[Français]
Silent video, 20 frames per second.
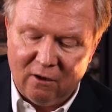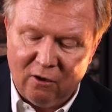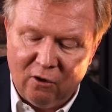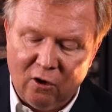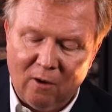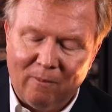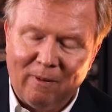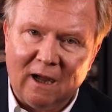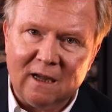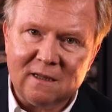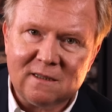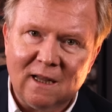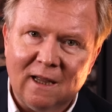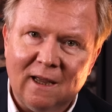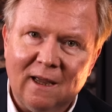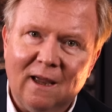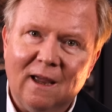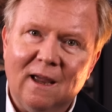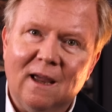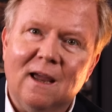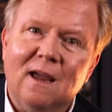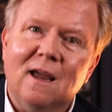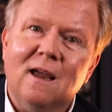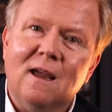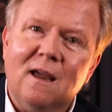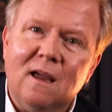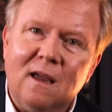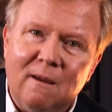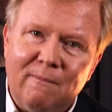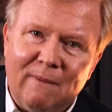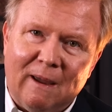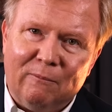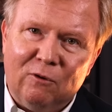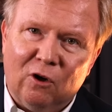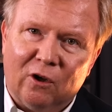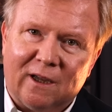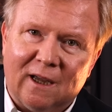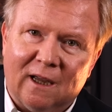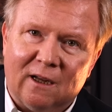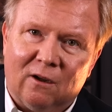le bracelet et
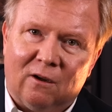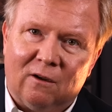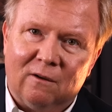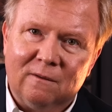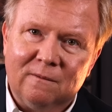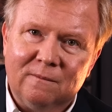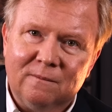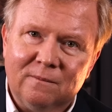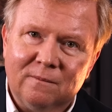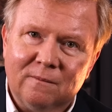même le cadran.